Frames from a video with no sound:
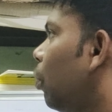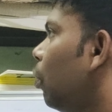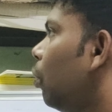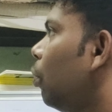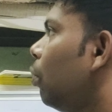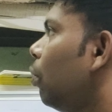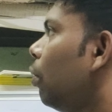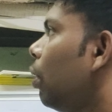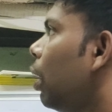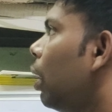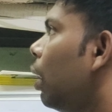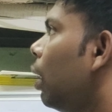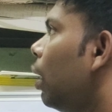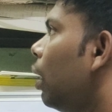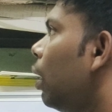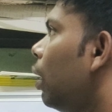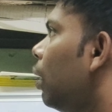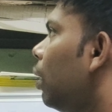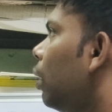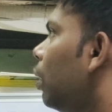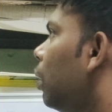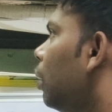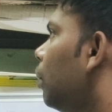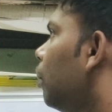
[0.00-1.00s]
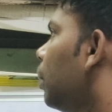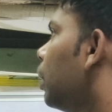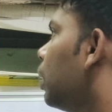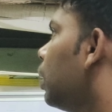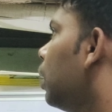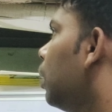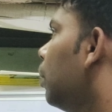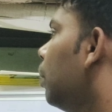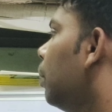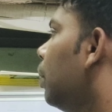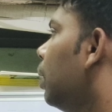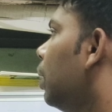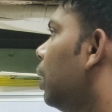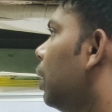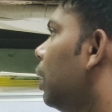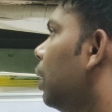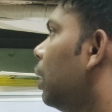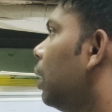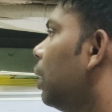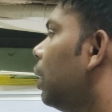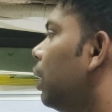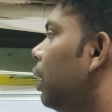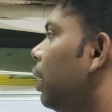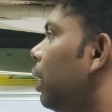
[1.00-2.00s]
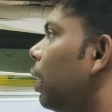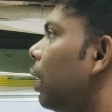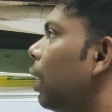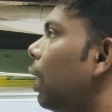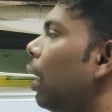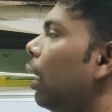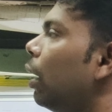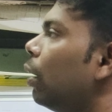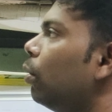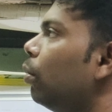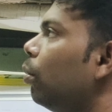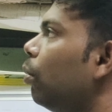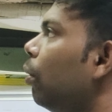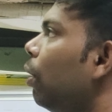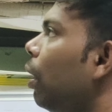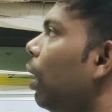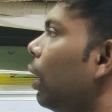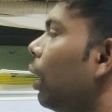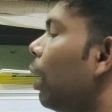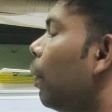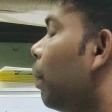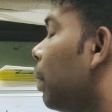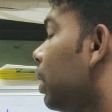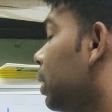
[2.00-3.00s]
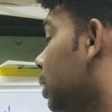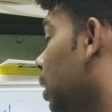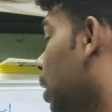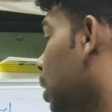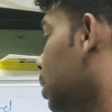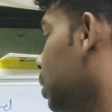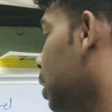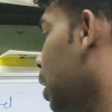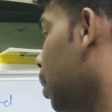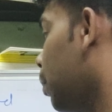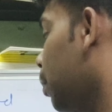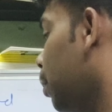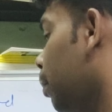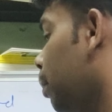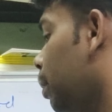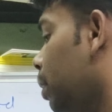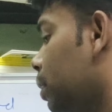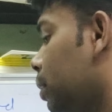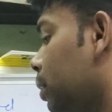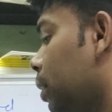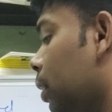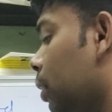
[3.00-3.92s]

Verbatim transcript: वो आ, मतलब एक लाख दो लाख या पचास हज़ार भी मिल